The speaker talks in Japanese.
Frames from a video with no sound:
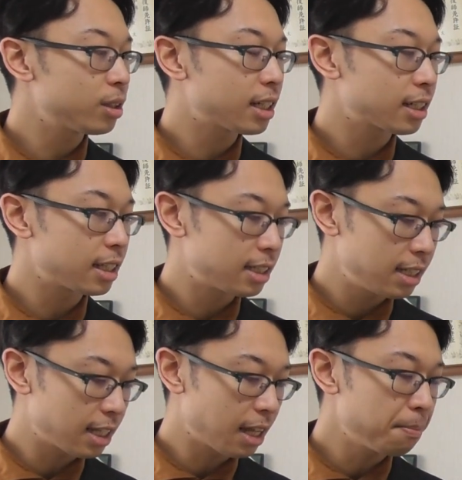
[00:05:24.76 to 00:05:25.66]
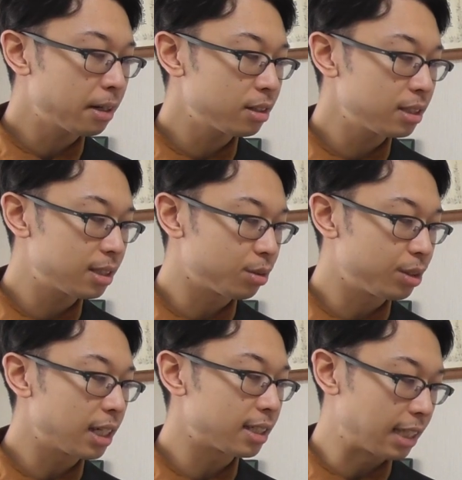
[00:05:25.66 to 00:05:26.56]
こういった形でタンパク質を
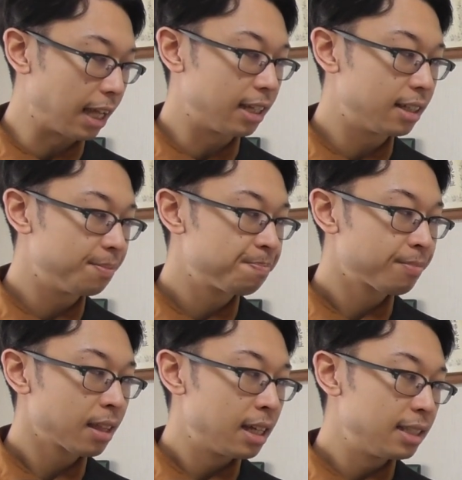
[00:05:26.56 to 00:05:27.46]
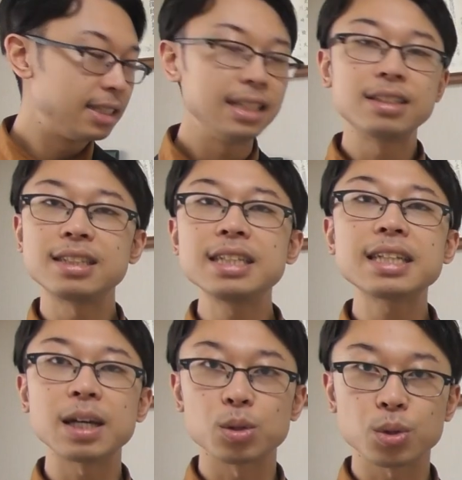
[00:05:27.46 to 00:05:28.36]
増やして自律
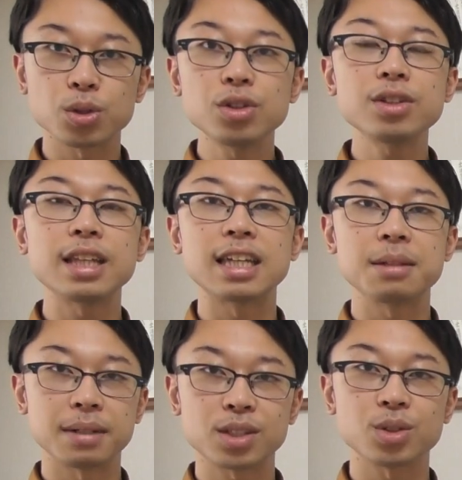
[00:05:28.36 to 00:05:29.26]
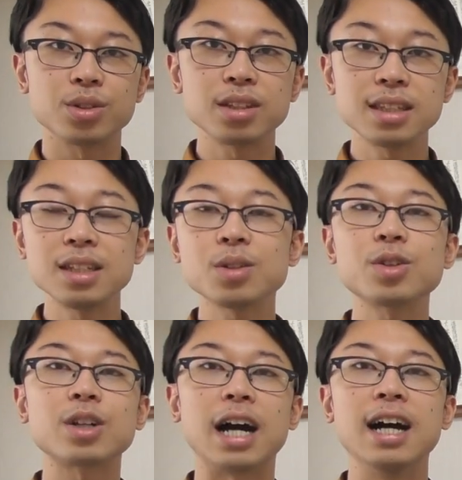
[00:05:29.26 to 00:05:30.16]
神経を整えていきましょうっていうとこ
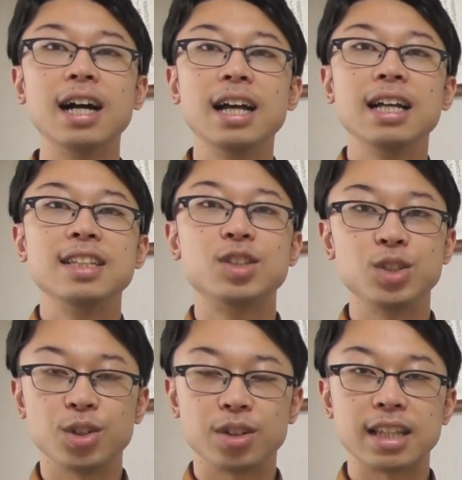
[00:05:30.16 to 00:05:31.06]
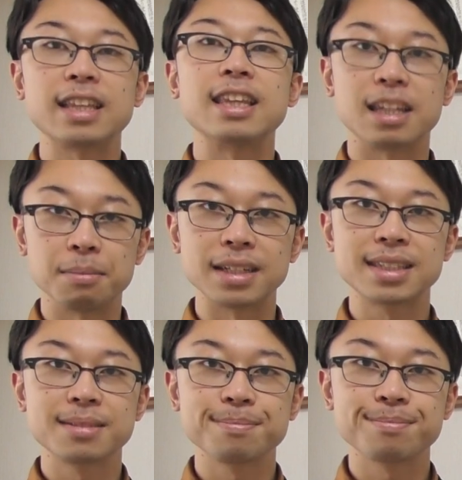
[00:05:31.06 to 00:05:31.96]
ろが重要になっていきま
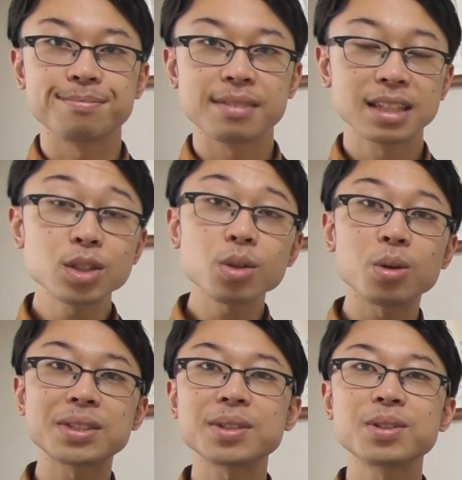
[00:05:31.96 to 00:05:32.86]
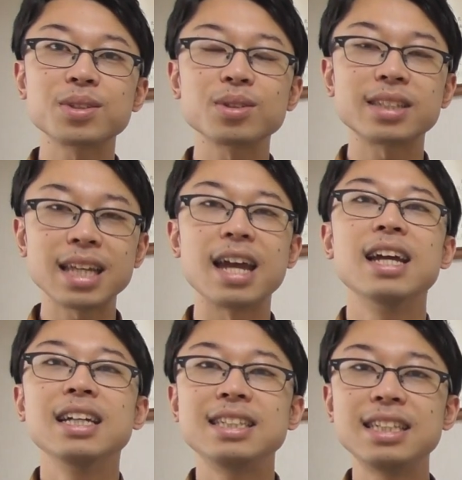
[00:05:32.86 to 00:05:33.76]
すちょっと補足として
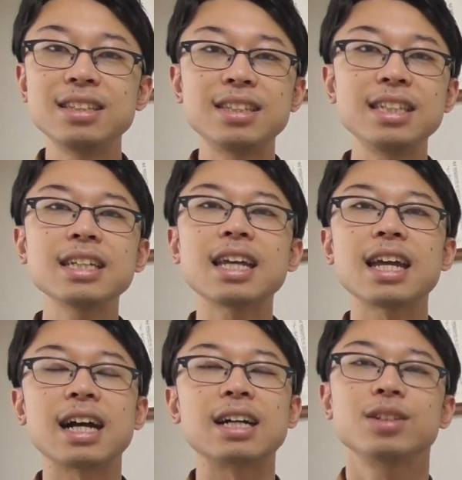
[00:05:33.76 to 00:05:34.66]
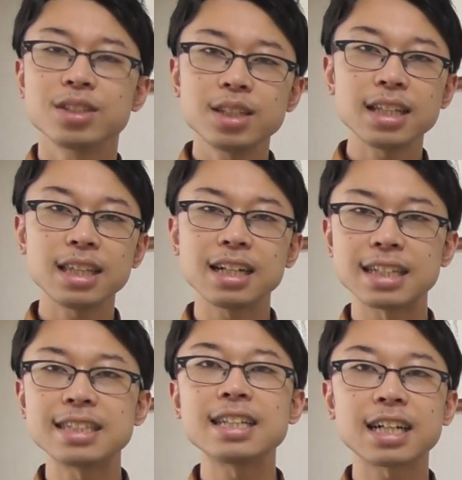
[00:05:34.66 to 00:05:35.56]
自律神経が崩れ
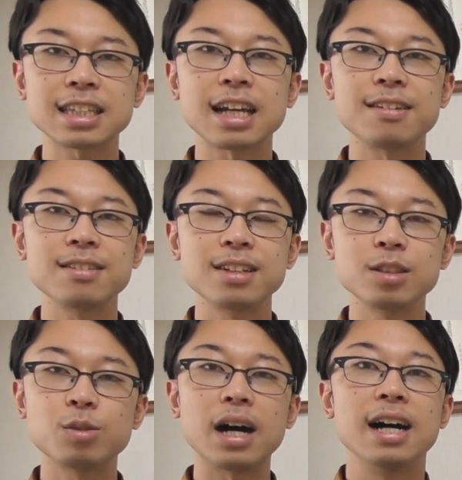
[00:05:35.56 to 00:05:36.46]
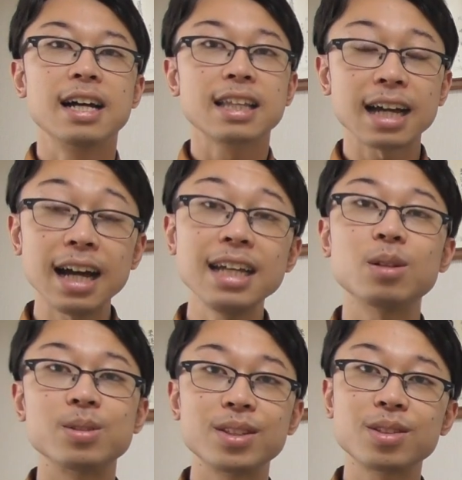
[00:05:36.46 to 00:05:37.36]
がちな方は回
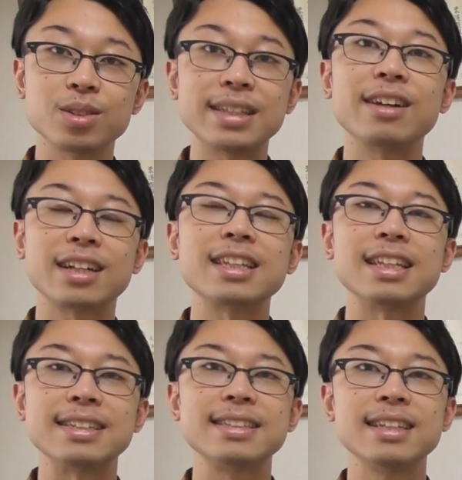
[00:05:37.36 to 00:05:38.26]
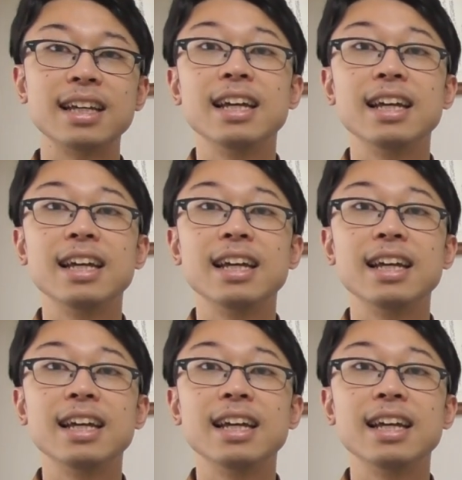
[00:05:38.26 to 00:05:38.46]
路をずっとしてる方です